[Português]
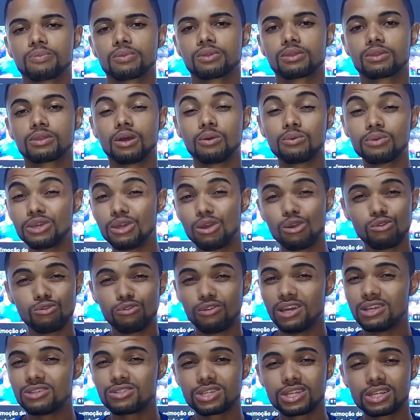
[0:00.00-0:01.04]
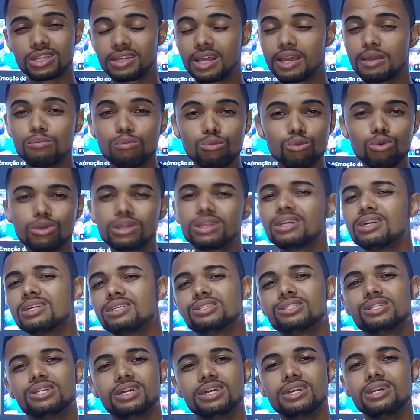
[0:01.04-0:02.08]
Então, e eu vejo que tem muita
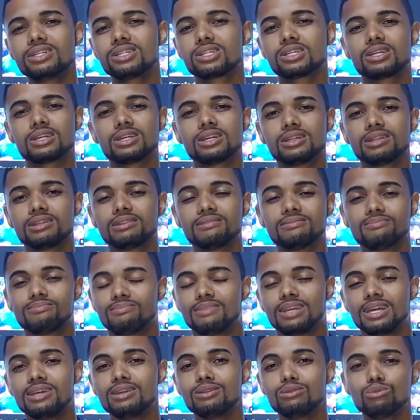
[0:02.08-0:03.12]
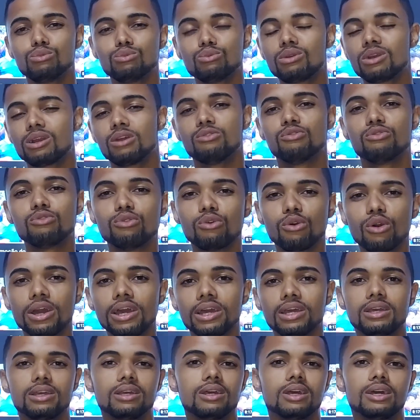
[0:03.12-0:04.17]
gente que nem nunca
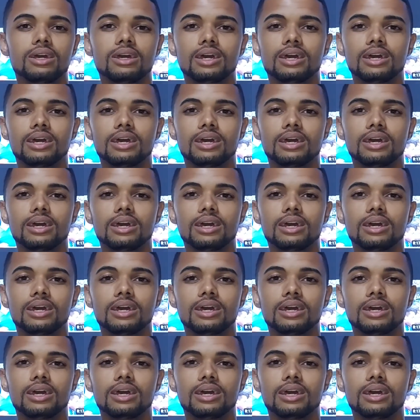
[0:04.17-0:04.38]
foi.